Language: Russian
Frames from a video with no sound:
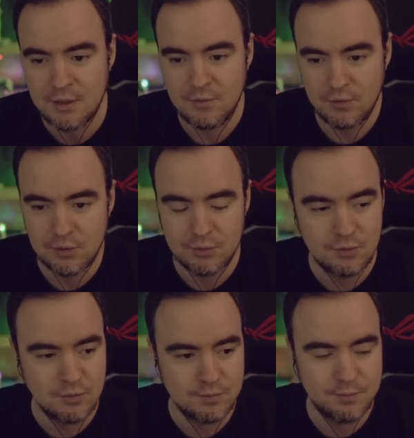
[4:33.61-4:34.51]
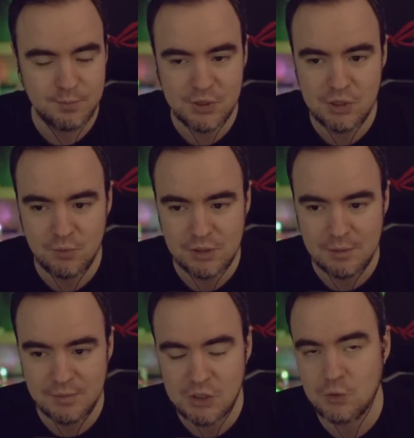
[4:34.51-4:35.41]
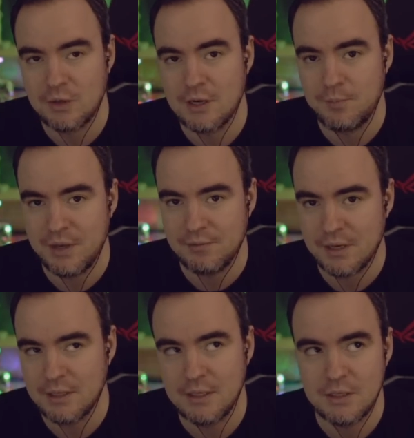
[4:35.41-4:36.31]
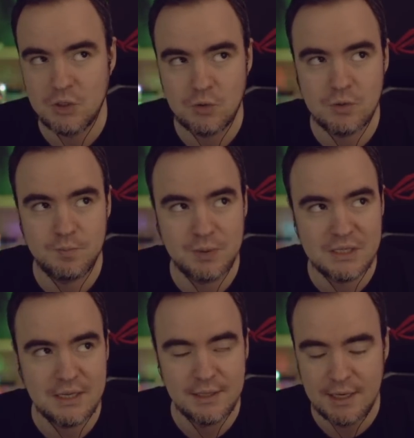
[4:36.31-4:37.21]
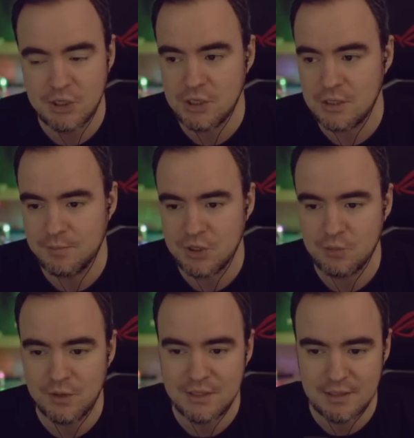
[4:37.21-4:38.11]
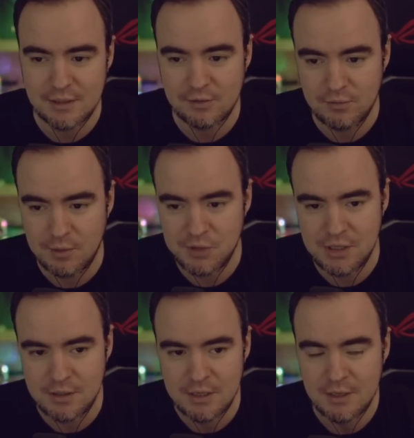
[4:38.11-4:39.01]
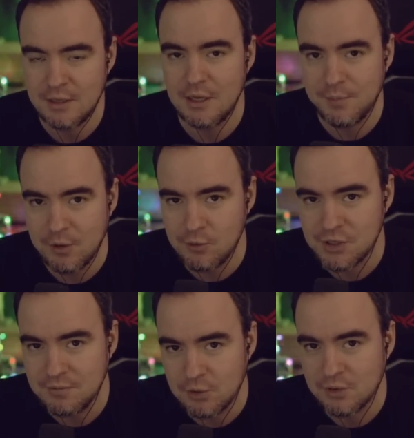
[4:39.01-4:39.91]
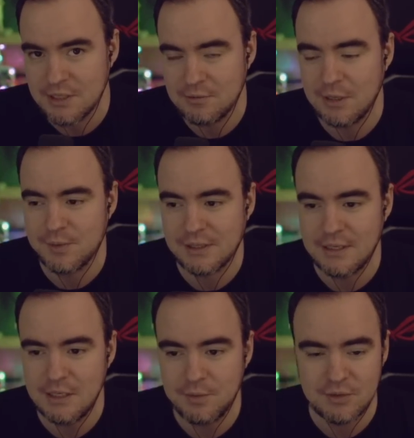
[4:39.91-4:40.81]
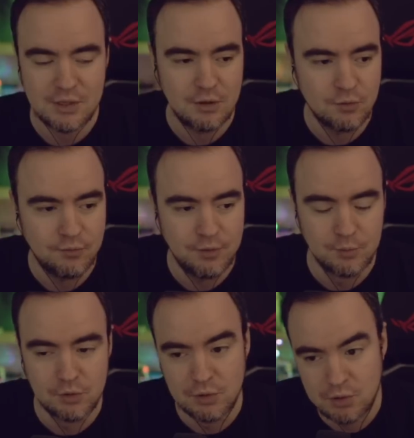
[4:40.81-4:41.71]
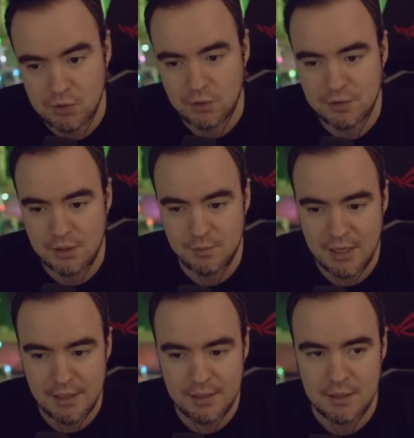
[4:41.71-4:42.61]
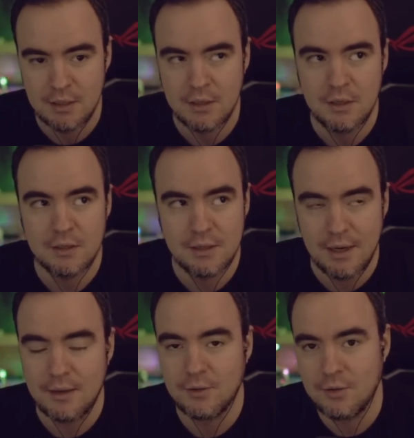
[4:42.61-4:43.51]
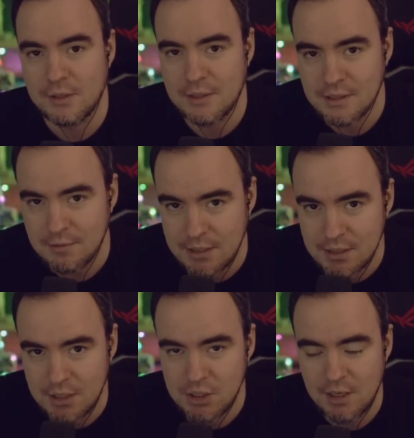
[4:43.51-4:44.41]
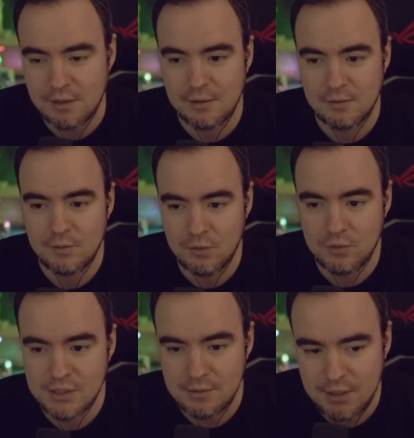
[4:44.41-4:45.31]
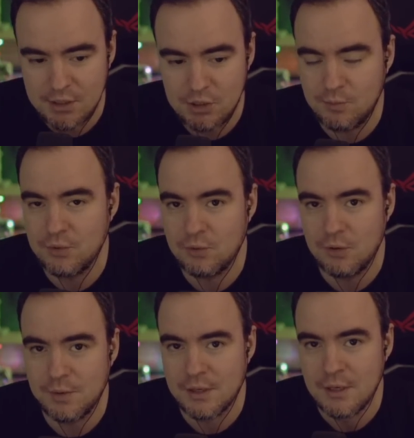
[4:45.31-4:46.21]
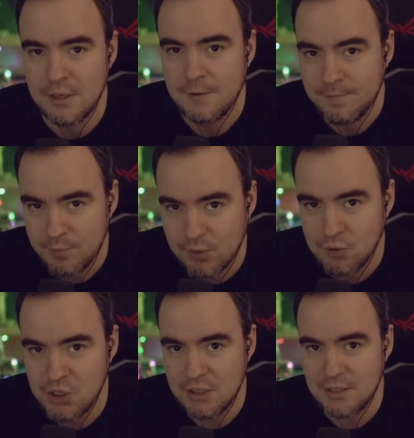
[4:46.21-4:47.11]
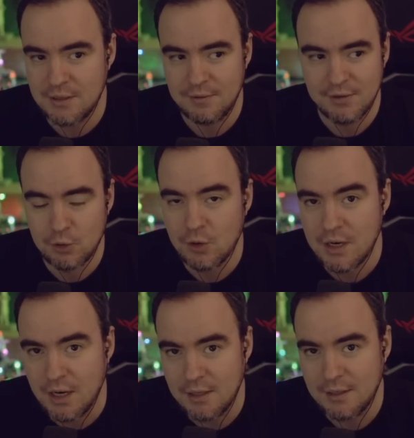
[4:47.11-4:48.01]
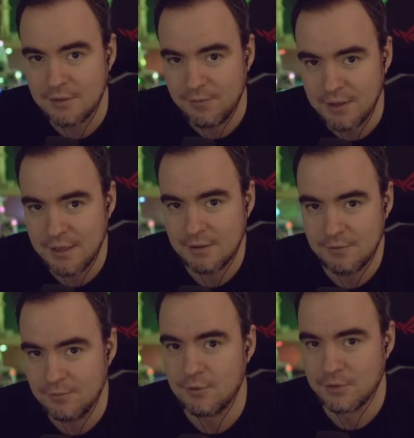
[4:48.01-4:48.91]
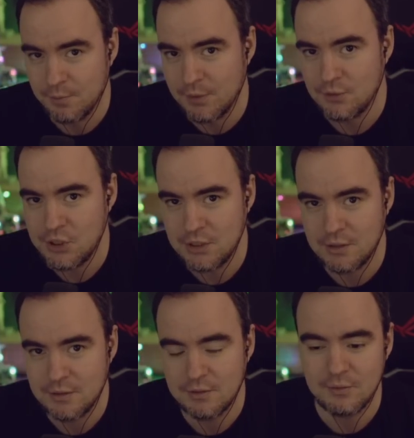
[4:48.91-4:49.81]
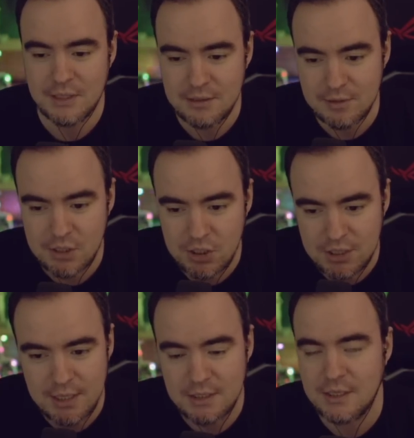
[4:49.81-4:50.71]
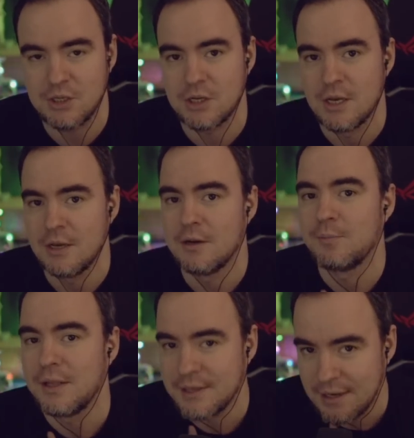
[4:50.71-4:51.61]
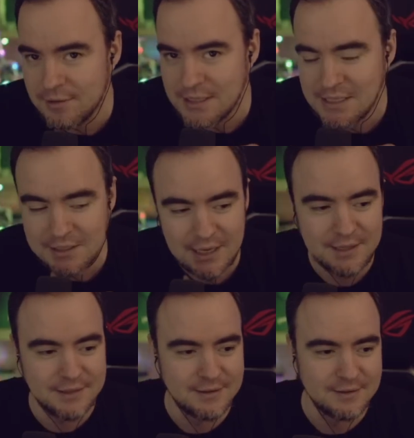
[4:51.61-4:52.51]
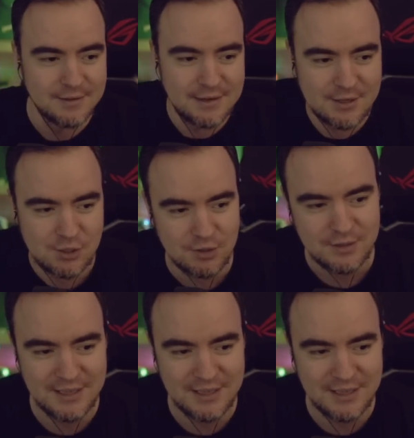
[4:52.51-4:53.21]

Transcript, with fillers: Вот, ну, почему там настолько перевраны персонажи, и почему они себя так, ну, вообще не похожи ведут на свои прототипы, сказали, ну, фильм-то на розок нормальный, да, но это называется Uncharted, ну, называешься, будь добр, получить э, ведро кала от фанатов, вот, получил. Ну, если вы защищаете, я же... Понравилось и ладно, хорошо?